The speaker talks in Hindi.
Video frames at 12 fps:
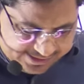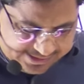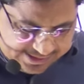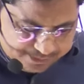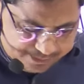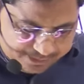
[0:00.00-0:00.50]

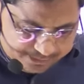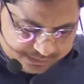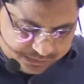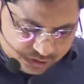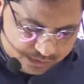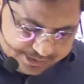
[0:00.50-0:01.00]
ये
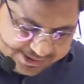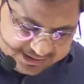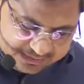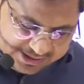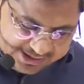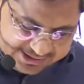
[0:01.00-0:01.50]
जो
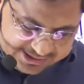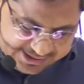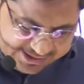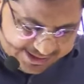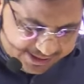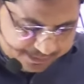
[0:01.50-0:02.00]
मेजबानी
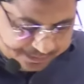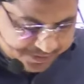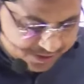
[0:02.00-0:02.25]
की है